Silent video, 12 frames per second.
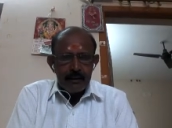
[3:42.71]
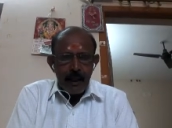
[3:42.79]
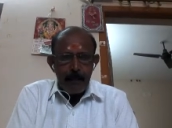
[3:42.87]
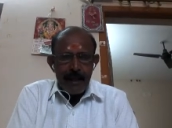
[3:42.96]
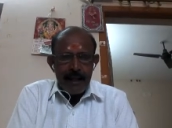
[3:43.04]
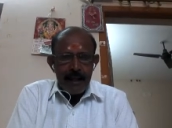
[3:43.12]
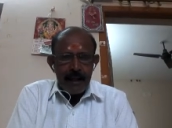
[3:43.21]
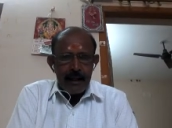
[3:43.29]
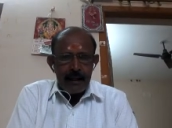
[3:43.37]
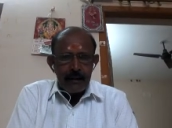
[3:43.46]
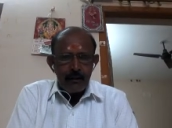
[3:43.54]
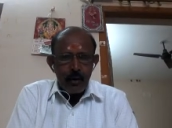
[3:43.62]
நன்மை
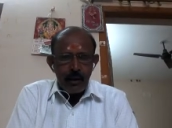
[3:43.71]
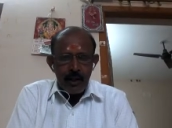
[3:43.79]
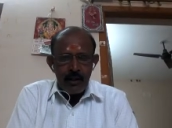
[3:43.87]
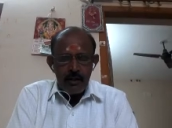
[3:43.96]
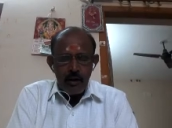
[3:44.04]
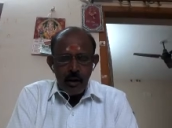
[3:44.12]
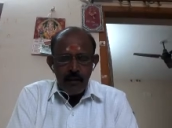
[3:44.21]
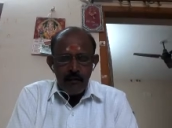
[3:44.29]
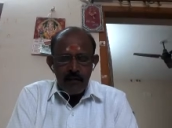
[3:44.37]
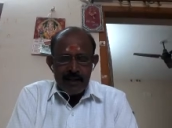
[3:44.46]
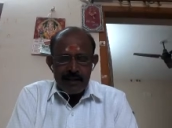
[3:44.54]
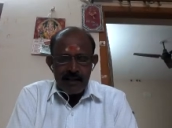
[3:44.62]
தொட்டது
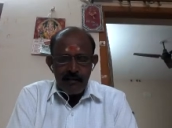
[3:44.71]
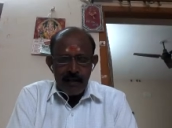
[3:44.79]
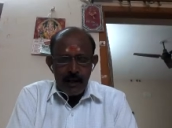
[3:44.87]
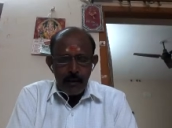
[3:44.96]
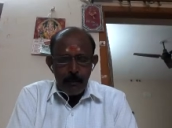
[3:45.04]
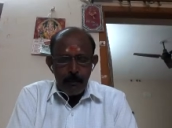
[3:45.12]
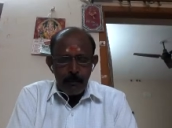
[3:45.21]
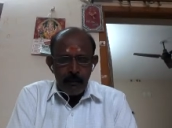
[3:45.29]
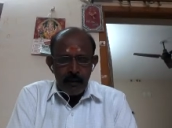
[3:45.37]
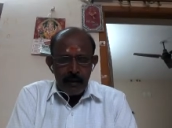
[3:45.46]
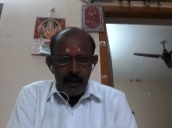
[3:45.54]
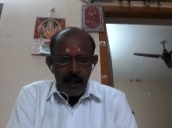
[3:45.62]
துலங்கும் வச்சது விளங்கும்
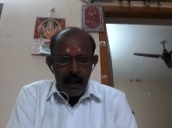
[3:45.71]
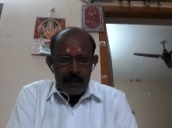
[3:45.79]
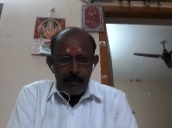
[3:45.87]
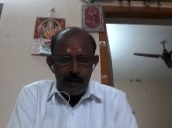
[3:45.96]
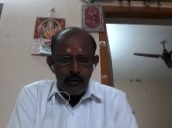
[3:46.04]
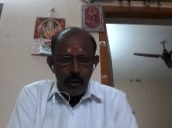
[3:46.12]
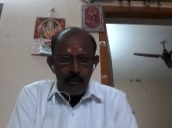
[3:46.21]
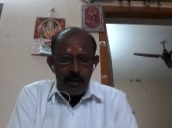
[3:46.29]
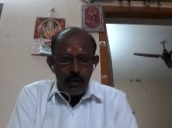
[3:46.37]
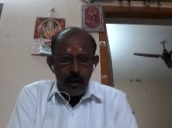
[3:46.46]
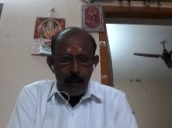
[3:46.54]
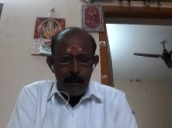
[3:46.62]
அந்த மாதிரி சொல்ல
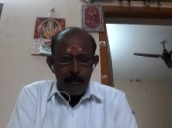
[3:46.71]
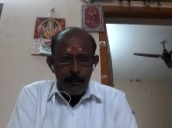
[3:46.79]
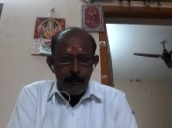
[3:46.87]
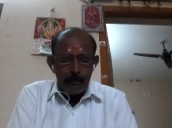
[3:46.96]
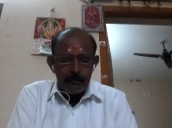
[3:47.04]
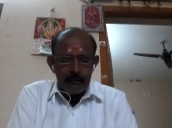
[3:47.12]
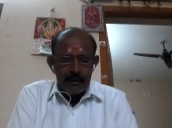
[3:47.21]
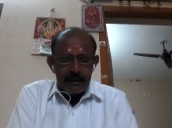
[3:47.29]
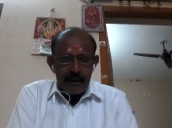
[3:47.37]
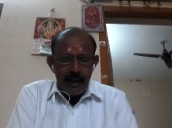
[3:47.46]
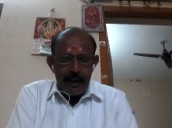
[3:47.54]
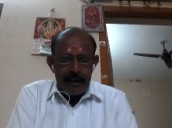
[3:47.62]
வேண்டிய ஒரு அமைப்பு
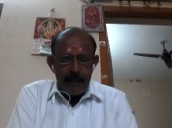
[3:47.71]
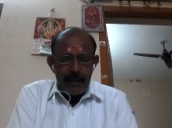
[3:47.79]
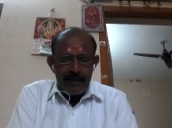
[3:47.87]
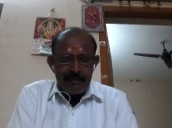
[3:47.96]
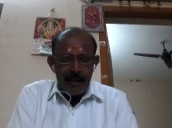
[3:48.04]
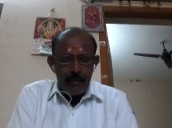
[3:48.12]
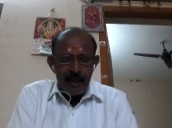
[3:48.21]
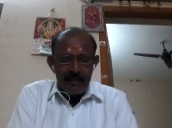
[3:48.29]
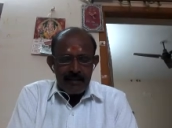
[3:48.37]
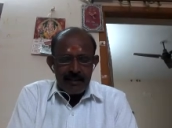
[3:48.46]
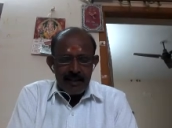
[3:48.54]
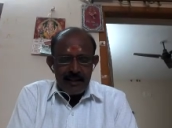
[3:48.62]
அதே மாதிரி ஜென்ம
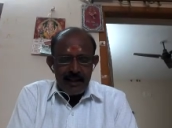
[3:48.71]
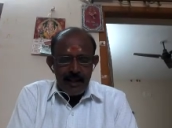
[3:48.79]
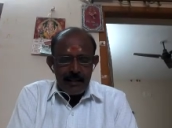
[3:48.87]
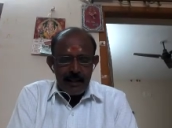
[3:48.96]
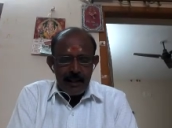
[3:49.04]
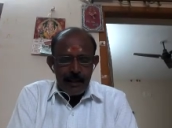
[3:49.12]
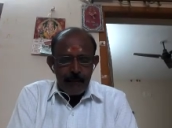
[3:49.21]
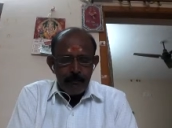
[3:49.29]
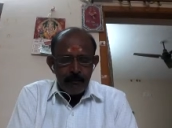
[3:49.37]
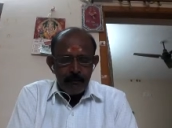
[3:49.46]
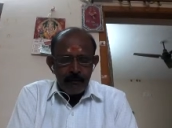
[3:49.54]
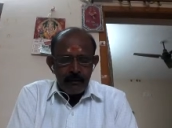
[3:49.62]
நட்சத்திரத்திலிருந்து
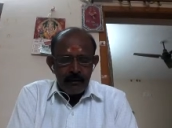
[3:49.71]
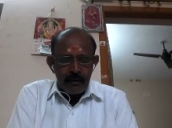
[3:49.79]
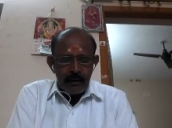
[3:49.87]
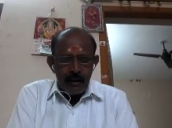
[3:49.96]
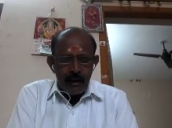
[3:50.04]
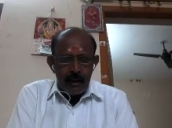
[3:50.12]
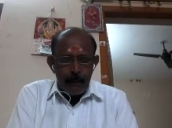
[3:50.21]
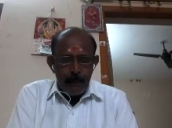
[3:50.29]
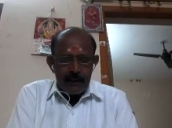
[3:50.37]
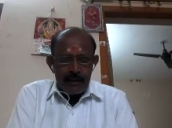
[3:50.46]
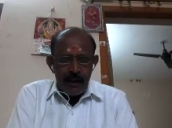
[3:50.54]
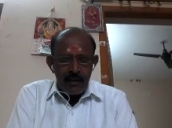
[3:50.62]

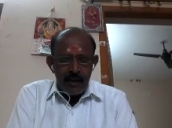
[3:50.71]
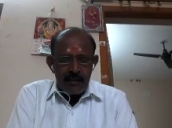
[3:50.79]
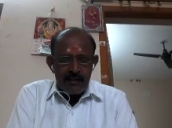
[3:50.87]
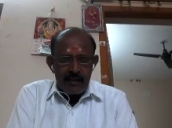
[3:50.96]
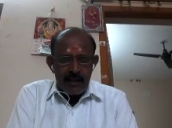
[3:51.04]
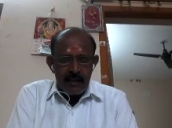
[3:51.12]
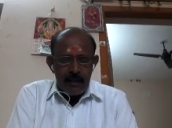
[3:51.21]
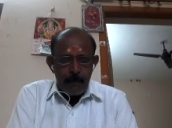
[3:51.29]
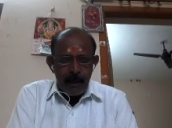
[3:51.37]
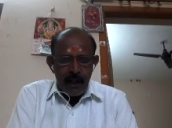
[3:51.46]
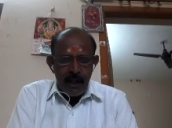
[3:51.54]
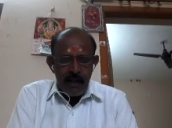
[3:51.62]
பத்தாவது
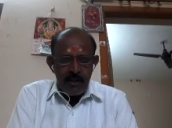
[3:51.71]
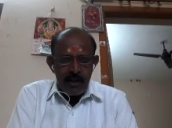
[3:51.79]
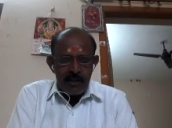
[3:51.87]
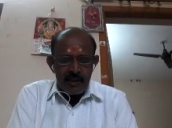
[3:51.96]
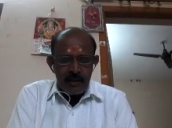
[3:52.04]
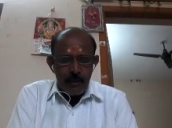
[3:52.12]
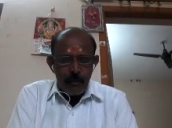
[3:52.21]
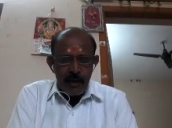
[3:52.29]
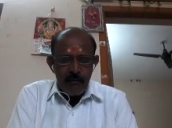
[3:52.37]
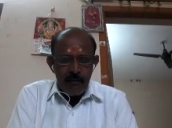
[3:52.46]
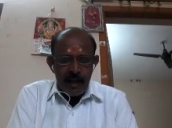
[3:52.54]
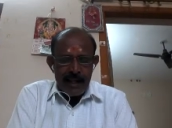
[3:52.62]
நட்சத்திரத்திலிருந்து பன்னெண்டாவது நட்சத்திரம்
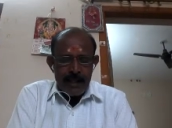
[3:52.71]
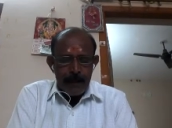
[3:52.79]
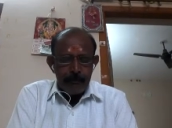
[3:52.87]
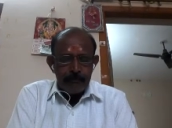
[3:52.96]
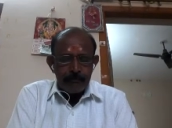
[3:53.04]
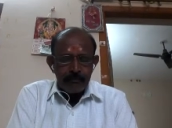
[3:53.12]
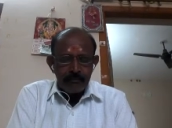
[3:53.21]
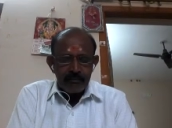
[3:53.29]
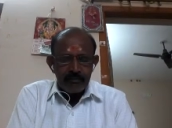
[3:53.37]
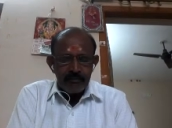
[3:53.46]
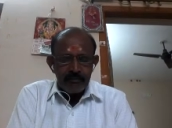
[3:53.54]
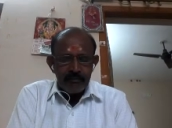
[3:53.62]
முடியும் வரை
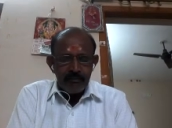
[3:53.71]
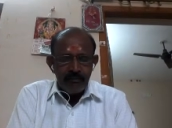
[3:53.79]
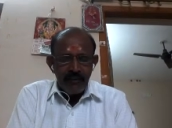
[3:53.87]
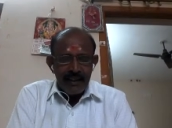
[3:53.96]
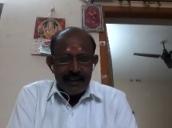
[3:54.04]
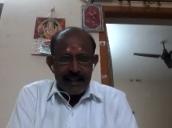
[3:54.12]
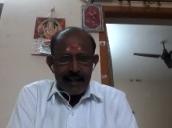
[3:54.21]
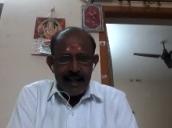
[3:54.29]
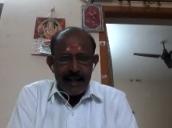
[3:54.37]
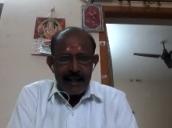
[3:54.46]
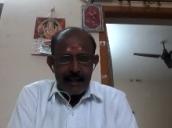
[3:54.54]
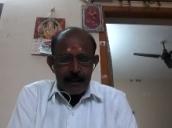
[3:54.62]

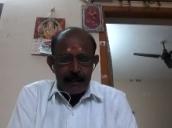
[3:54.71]
இடக்கை